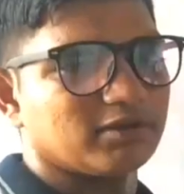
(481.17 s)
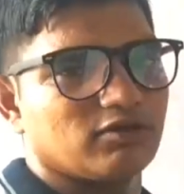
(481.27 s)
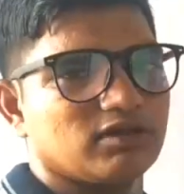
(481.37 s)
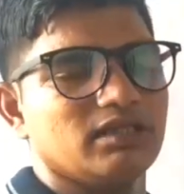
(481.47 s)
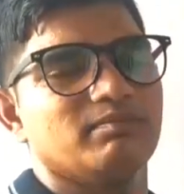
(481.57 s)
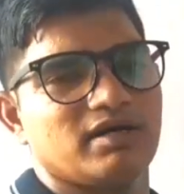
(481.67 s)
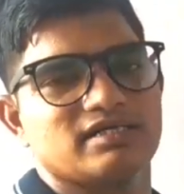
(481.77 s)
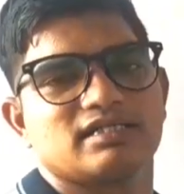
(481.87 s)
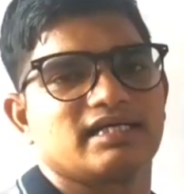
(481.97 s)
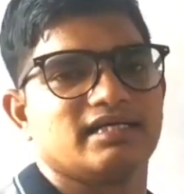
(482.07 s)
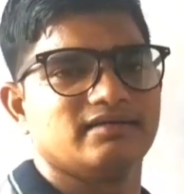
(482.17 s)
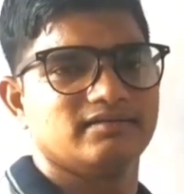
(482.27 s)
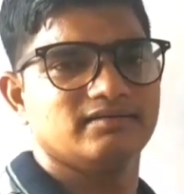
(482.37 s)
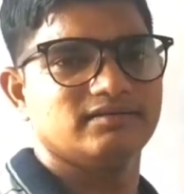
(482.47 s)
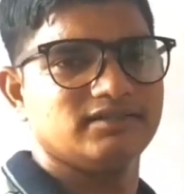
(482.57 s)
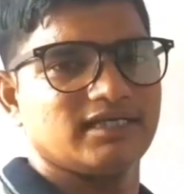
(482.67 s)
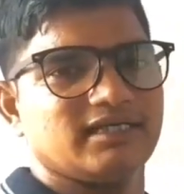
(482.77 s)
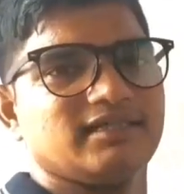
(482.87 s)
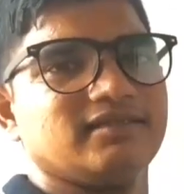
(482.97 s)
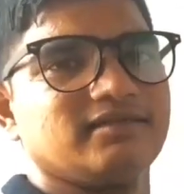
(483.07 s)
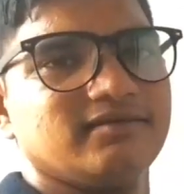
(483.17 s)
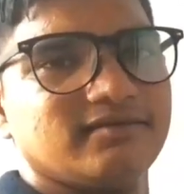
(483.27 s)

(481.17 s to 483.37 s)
पदोन्नति पा सकें जय हिंद